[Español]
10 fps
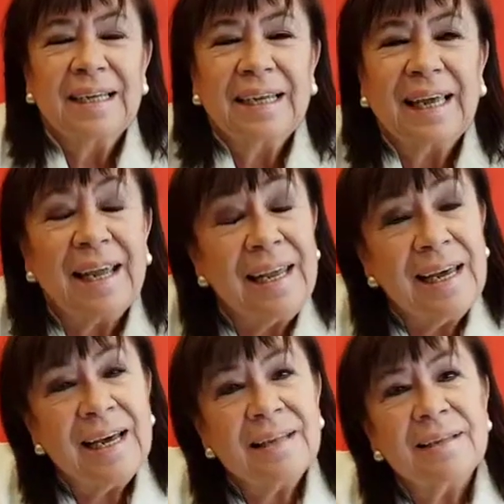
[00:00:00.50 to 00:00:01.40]

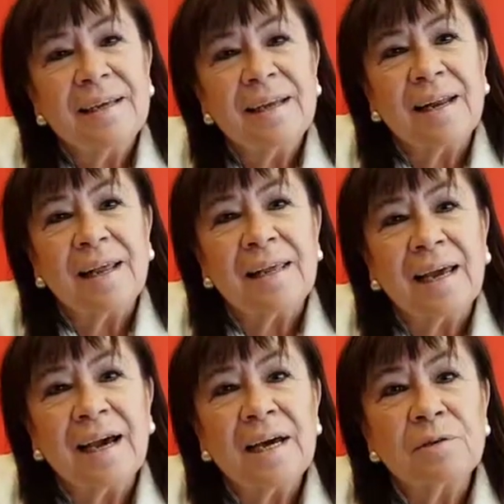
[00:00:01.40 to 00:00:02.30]
Quería hacer eh,
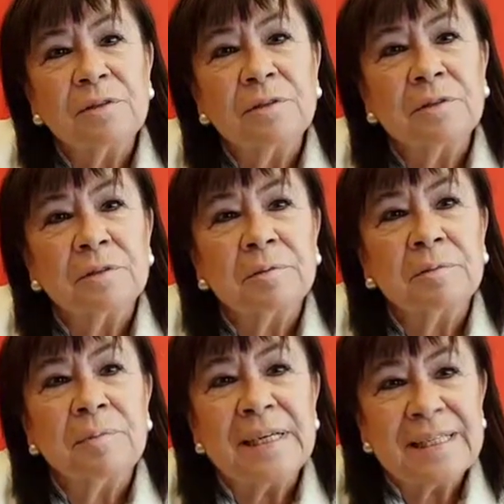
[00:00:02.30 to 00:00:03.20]
llegar un
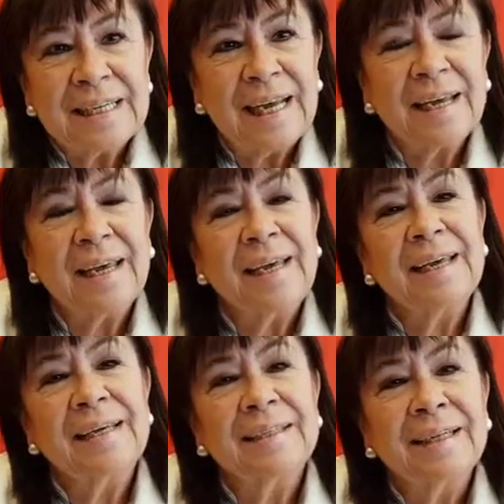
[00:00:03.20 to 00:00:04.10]

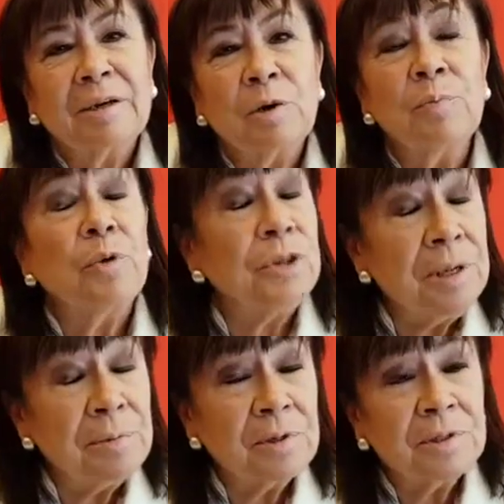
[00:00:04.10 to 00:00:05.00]
mensaje con
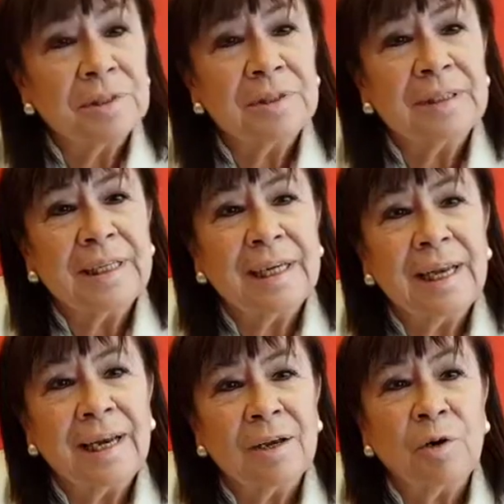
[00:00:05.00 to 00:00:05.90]
motivo
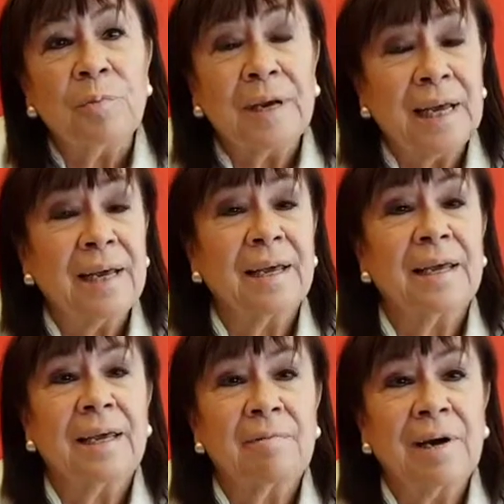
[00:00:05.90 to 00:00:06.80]
del homenaje
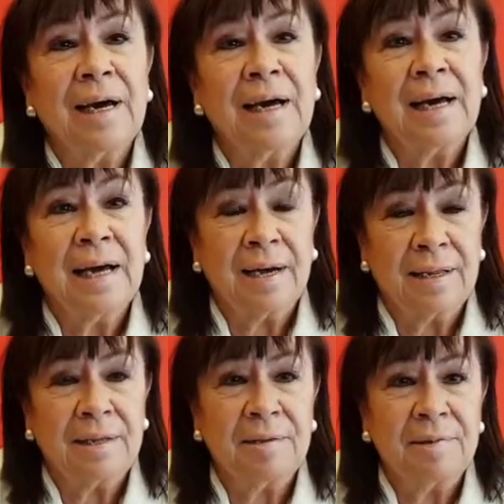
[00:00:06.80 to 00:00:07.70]
que va a
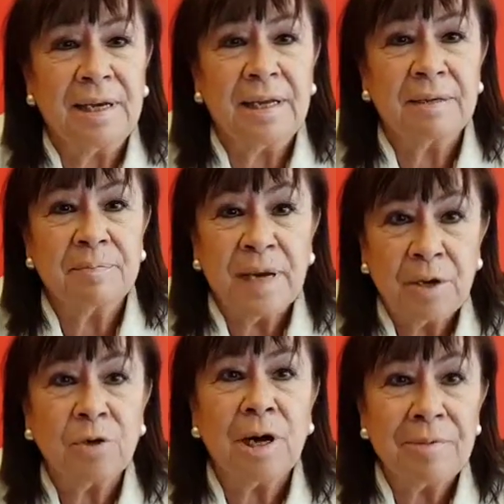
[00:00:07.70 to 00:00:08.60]
recibir
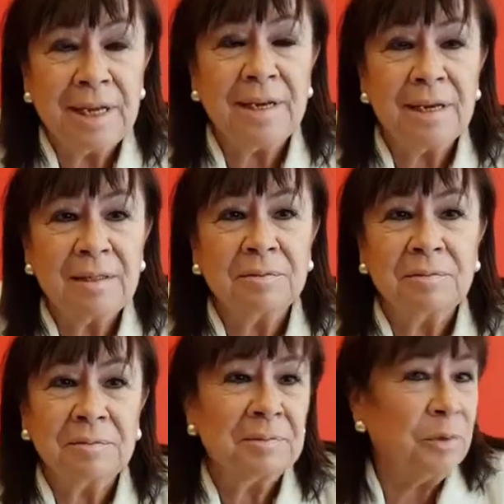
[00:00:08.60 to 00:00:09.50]
Mario Gaviria,
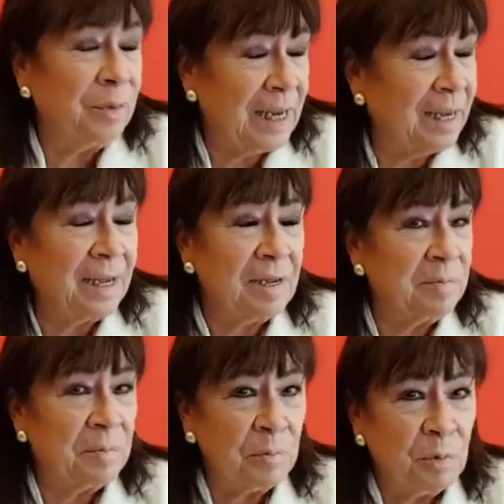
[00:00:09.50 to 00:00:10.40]
un homenaje
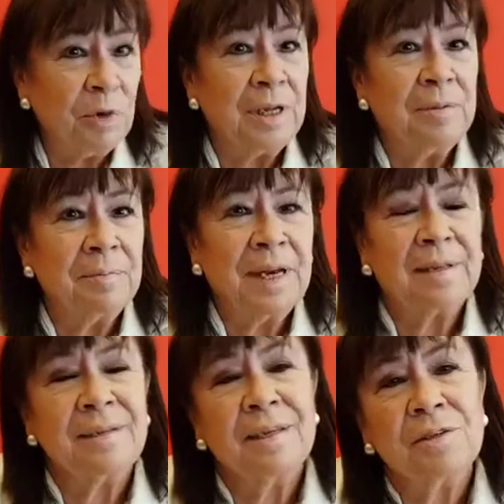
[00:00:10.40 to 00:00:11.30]
muy
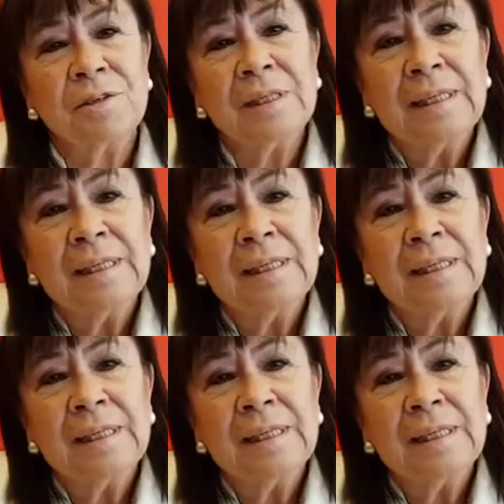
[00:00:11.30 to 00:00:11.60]
merecido,